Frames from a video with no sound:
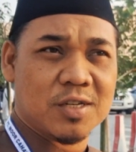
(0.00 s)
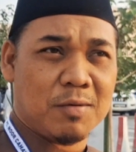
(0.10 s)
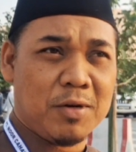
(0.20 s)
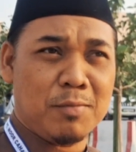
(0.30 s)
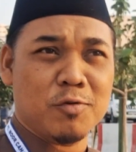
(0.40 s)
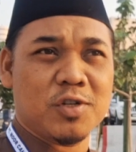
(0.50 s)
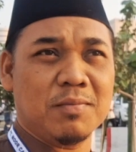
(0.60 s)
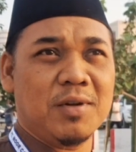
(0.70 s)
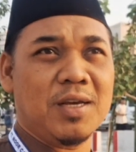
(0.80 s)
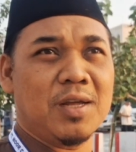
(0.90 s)
di
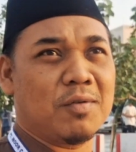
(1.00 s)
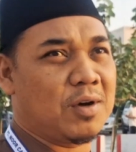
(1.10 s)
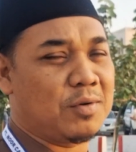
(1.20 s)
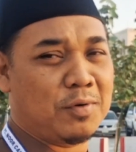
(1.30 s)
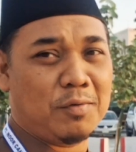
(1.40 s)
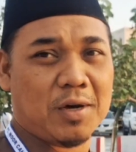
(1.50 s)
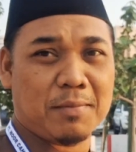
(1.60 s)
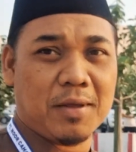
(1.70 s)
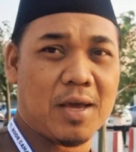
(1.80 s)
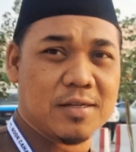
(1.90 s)
musim dingin waduh luar
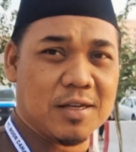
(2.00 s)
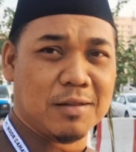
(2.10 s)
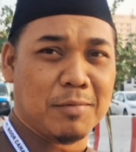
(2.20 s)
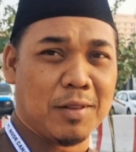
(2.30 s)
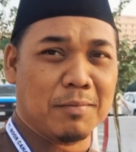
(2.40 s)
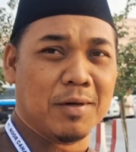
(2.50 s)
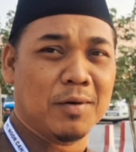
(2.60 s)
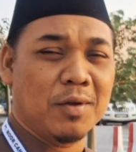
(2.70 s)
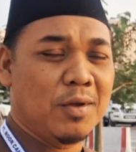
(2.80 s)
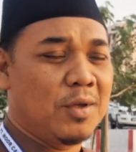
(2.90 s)
biasa teman-teman
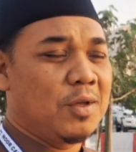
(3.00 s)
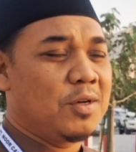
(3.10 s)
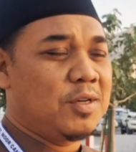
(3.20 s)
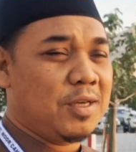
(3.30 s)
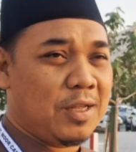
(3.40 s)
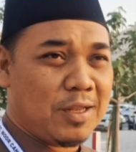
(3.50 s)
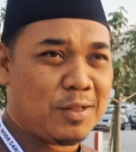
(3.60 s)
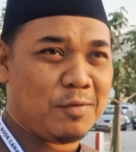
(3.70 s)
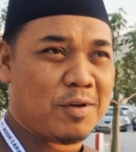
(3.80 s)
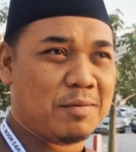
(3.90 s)
dinginnya
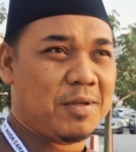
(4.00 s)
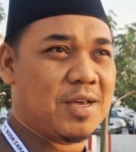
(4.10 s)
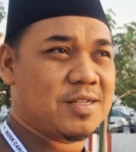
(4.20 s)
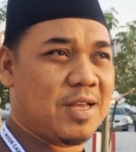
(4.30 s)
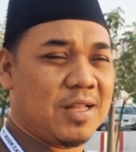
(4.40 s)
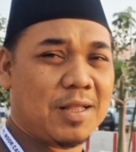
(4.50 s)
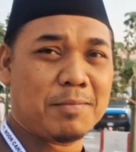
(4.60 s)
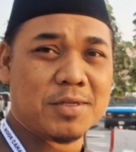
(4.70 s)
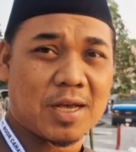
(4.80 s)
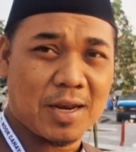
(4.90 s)
itu luar biasa
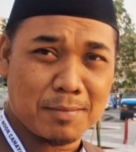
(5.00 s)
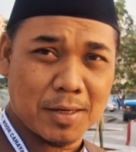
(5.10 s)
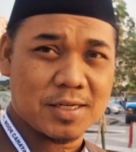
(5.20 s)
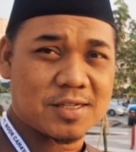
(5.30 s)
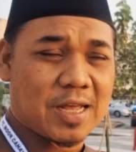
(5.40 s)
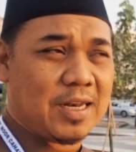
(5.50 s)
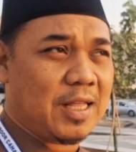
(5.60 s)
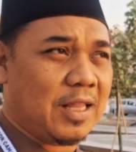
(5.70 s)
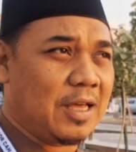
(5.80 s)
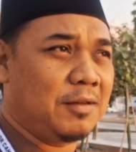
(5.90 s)
tapi sekarang masih standar
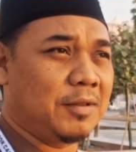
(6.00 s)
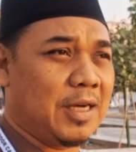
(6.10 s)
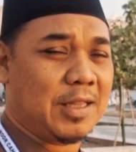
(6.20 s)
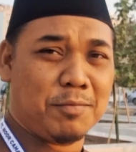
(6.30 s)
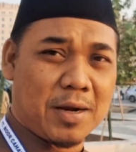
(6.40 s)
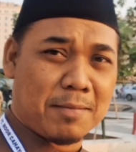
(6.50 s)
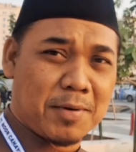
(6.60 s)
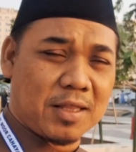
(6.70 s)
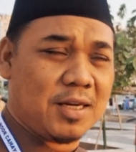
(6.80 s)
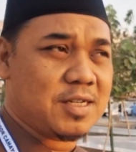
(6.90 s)
ya nggak tahu
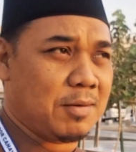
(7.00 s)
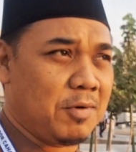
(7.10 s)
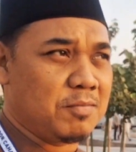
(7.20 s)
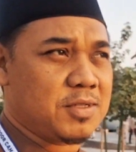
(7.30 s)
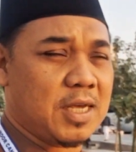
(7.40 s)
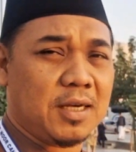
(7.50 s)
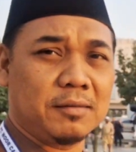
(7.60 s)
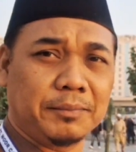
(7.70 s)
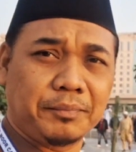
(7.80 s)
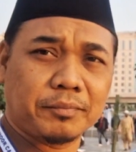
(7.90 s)
berapa tadi saya belum cek
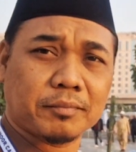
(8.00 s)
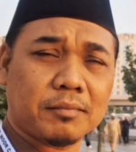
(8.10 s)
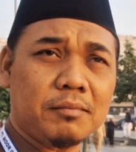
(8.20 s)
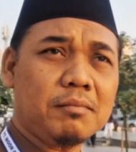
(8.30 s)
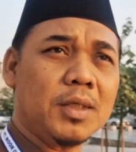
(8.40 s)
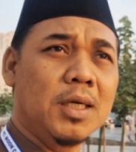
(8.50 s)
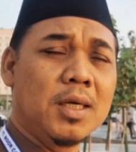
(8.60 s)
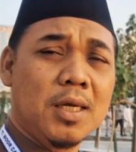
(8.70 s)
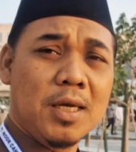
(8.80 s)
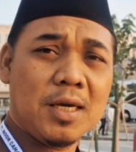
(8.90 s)

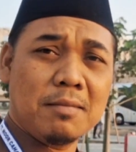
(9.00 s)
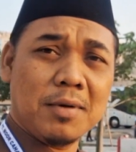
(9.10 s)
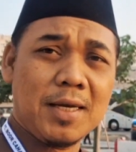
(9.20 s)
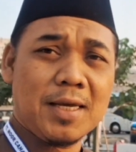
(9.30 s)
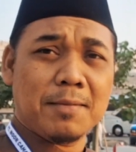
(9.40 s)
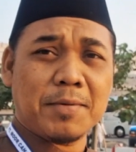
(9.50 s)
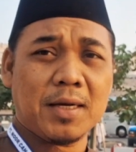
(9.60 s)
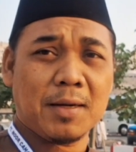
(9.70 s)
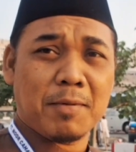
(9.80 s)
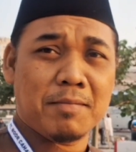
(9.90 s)
Kembali
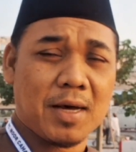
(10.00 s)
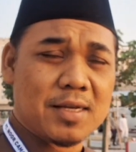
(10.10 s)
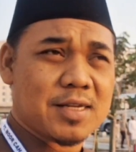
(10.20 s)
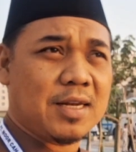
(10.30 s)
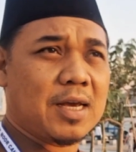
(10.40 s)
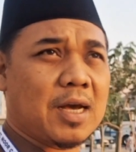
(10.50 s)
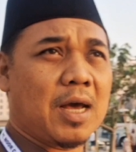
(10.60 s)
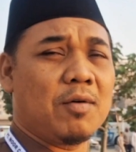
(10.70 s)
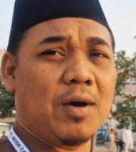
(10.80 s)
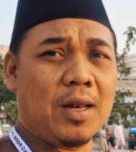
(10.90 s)
kepada pembahasan yang
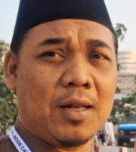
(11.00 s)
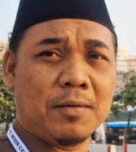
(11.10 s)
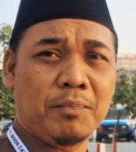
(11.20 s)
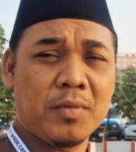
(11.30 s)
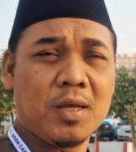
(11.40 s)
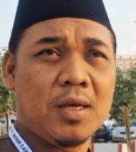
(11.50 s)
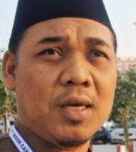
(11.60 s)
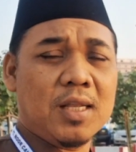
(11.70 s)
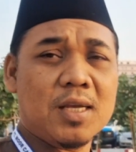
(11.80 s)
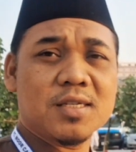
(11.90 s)
awal,
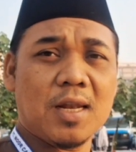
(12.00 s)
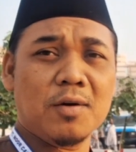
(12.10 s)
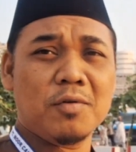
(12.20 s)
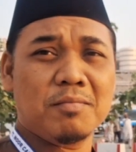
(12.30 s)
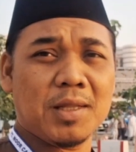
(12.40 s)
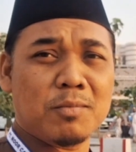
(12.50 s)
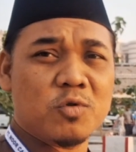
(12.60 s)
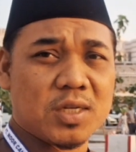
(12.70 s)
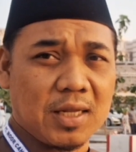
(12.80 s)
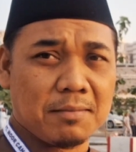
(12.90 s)
kita selaku umat
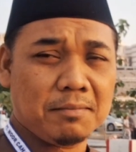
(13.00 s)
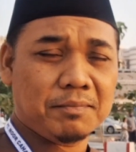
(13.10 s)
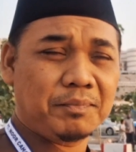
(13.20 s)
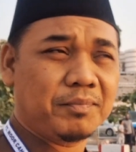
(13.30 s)
muslim,